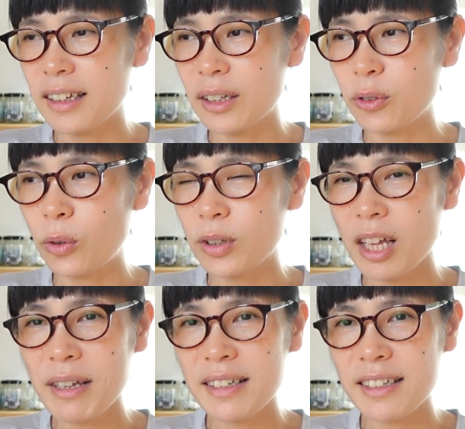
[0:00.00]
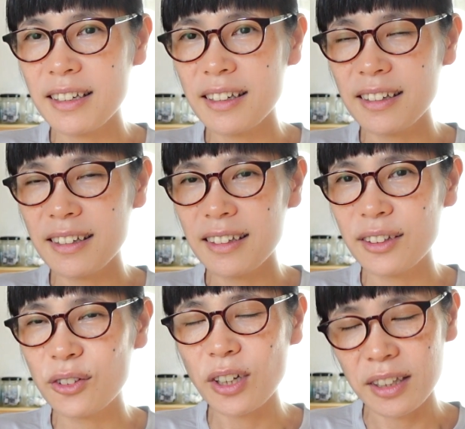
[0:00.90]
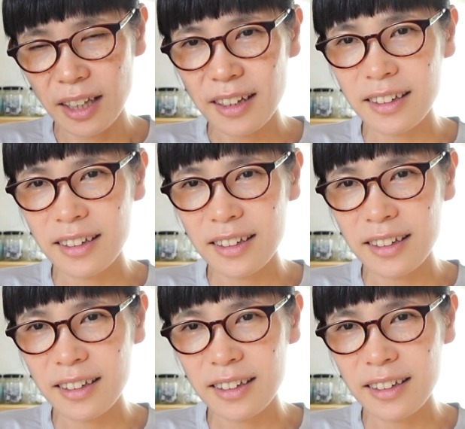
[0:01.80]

あのお試しっていうかね